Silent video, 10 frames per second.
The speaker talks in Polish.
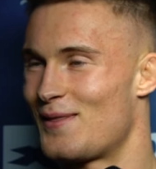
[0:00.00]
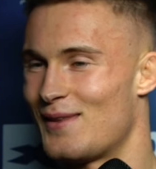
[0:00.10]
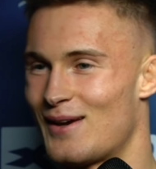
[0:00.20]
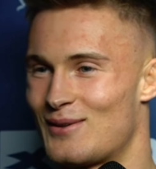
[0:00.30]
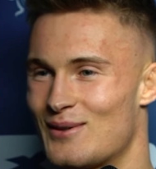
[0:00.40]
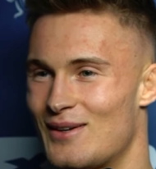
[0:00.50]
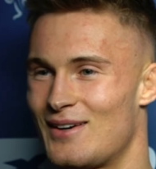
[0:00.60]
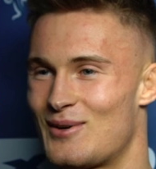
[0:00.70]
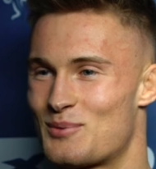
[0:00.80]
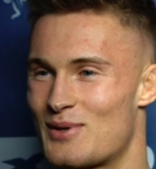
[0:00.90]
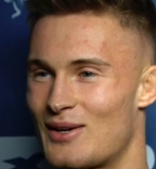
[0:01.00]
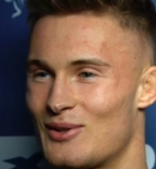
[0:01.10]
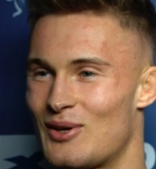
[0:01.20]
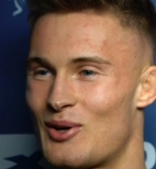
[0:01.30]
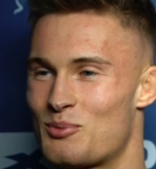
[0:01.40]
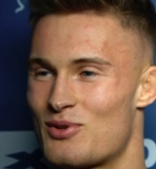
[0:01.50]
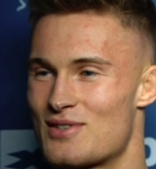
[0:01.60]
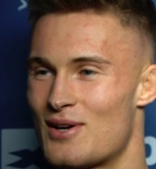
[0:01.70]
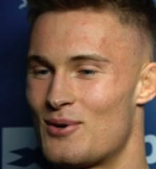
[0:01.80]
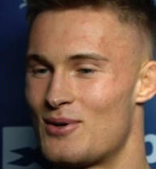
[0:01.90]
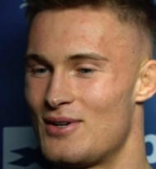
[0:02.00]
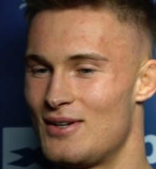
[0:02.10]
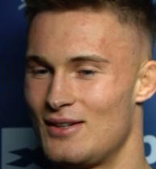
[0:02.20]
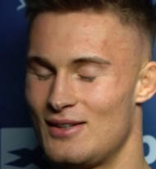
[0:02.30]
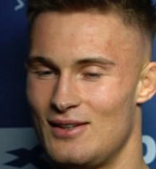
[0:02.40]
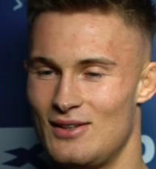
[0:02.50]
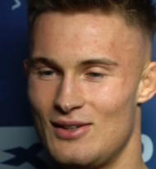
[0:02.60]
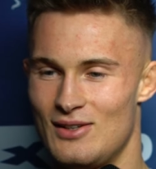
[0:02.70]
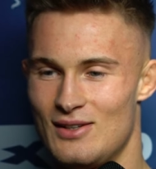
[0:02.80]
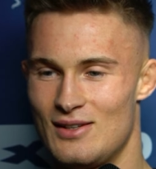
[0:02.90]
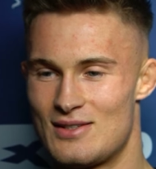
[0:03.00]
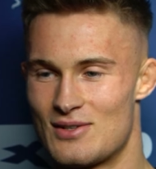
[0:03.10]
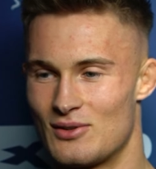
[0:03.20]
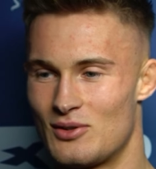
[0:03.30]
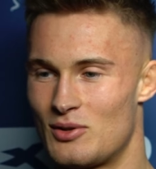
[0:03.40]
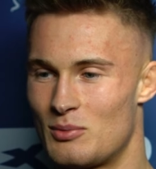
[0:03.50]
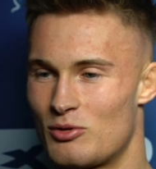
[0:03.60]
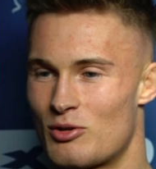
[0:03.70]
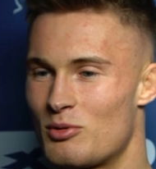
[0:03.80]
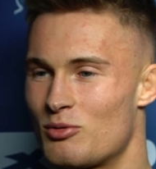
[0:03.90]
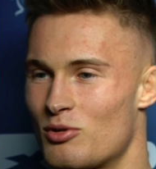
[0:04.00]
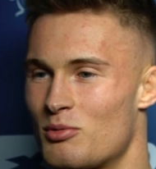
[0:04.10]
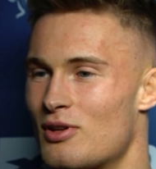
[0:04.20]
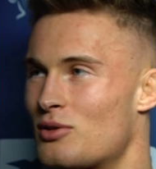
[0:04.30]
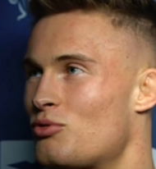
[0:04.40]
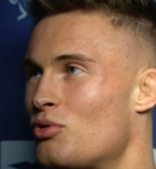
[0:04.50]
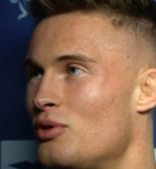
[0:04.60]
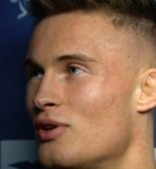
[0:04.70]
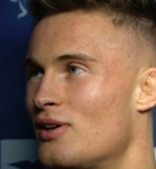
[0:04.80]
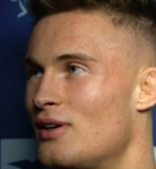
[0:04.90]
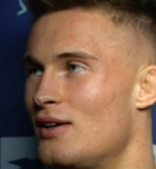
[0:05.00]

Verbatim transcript: jak to na niego, jak na niego przystało i co, no musi być, musi być na to czujny,